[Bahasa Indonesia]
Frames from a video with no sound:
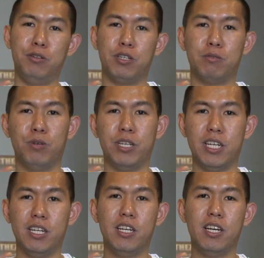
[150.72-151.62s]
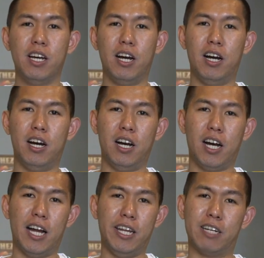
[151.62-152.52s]
juga semuanya eh,
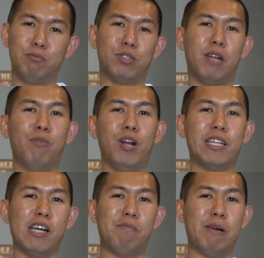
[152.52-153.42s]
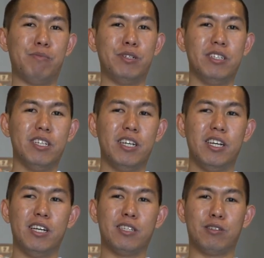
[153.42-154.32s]
nggak uh, ada yang rebutan bola atau apapun.
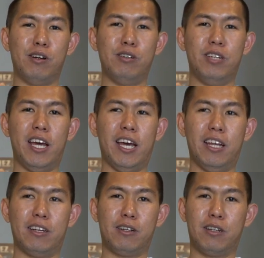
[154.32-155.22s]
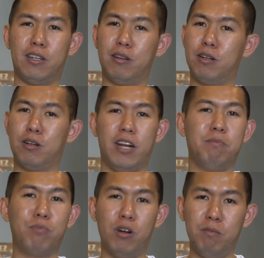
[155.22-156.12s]
So they had
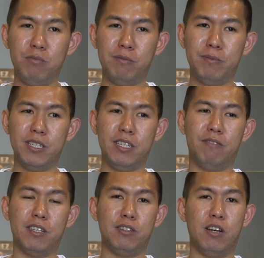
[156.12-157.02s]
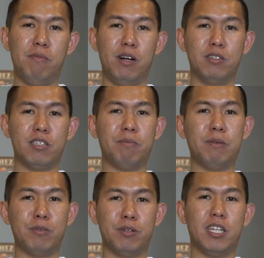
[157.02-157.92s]
great ball movement, defense juga bagus. Tapi
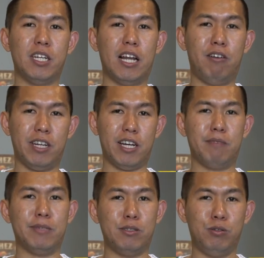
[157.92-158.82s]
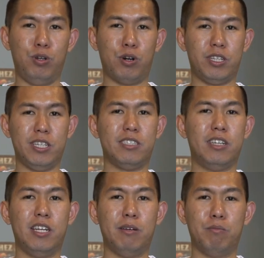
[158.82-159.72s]
menurut gue tadi lawannya karena masih New York Knicks,
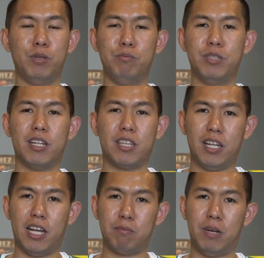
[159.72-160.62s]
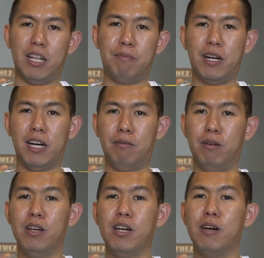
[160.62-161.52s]
jadi belum bisa terlihat banget apakah
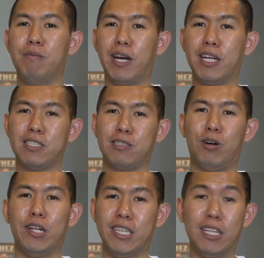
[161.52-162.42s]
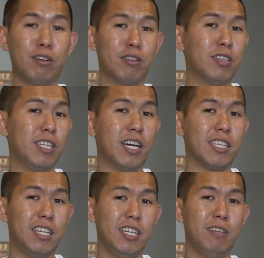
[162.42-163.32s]
mereka sesolid itu atau tidak.
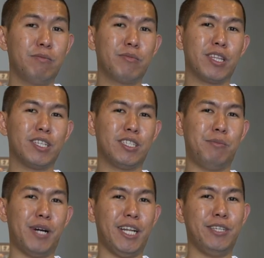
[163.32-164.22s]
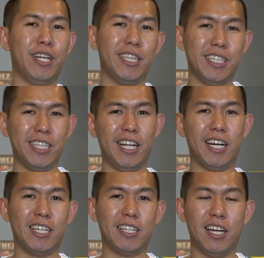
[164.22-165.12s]
Jadi coba kalian juga nanti
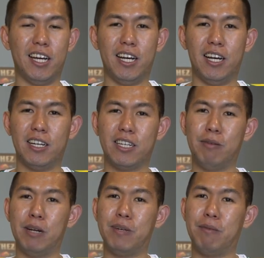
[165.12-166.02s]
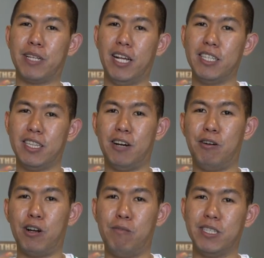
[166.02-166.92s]
tinggalkan uh, gimana pendapat kalian tentang
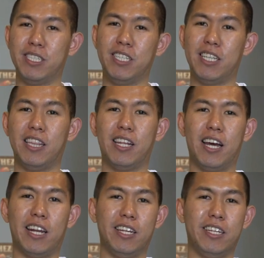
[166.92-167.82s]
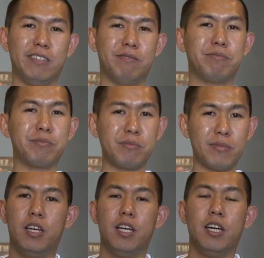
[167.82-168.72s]
Oklahoma City Thunder hari ini.
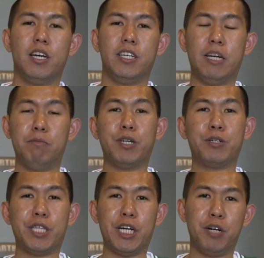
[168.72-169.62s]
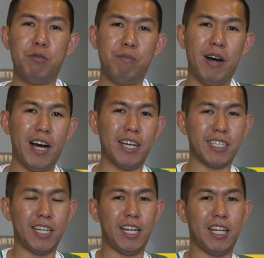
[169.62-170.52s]
Yang berikutnya gue mau bahas
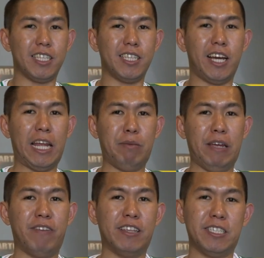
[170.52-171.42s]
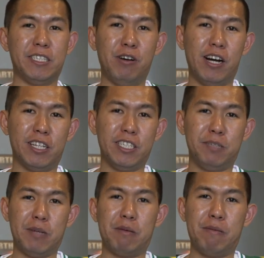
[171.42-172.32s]
adalah tentang NBA Fantasy. Gue gak tau nih
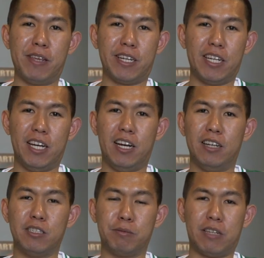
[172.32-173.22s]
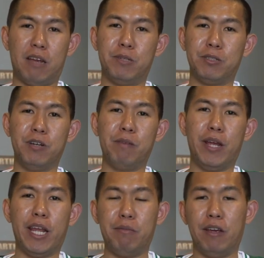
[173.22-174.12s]
seberapa banyak uh, subscribers gue yang
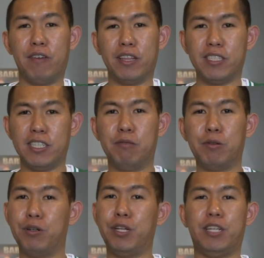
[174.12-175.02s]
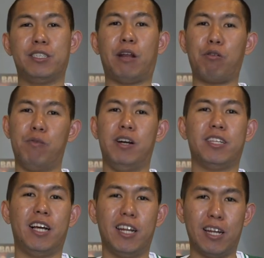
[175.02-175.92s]
main NBA Fantasy. Ya, menurut gue ini seru banget.
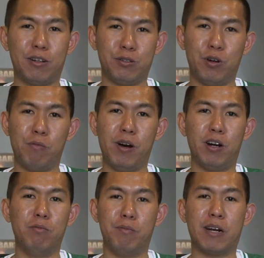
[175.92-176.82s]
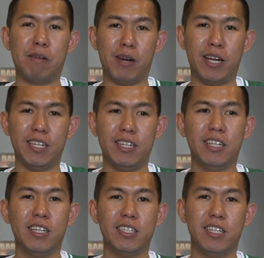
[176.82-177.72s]
Kalian harus coba kalau belum pernah main.
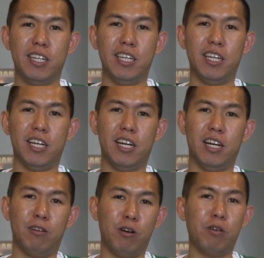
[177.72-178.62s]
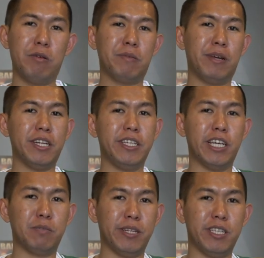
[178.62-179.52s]
Jadi uh, kalau gue biasa mainnya di
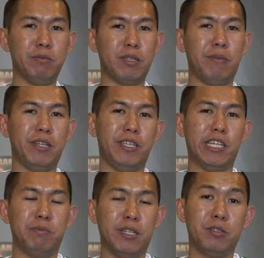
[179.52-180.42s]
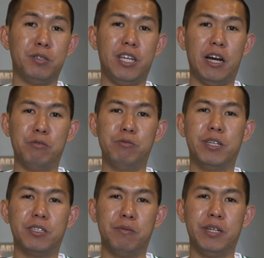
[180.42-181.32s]
ESPN, jadi bisa main di ESPN atau di Yahoo.
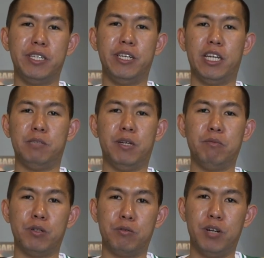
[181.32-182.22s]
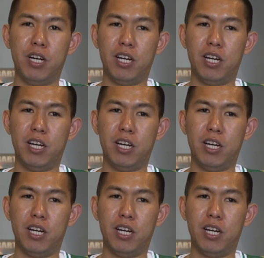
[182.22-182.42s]
Biasanya gue main di ESPN. Menurut gue